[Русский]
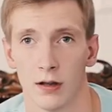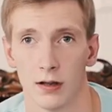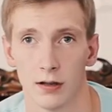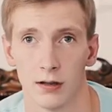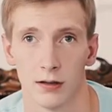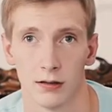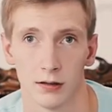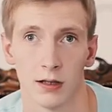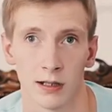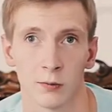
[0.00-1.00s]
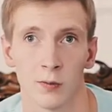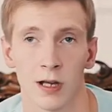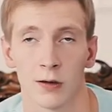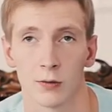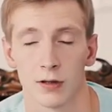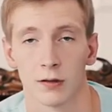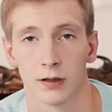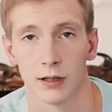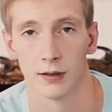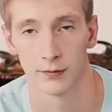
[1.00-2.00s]
э, этому меня научил
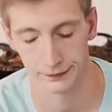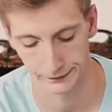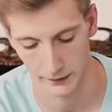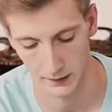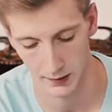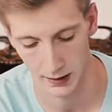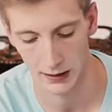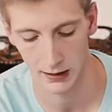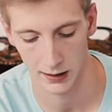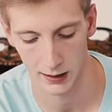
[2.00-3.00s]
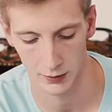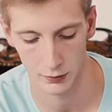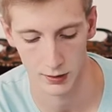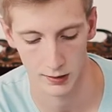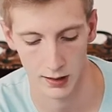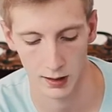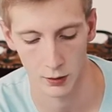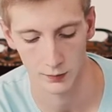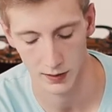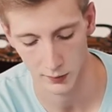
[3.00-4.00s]
ты. За это я тебе хочу сказать
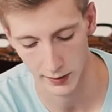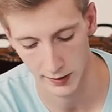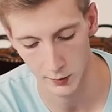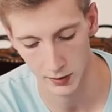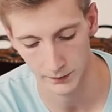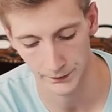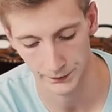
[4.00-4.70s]
огромное спасибо.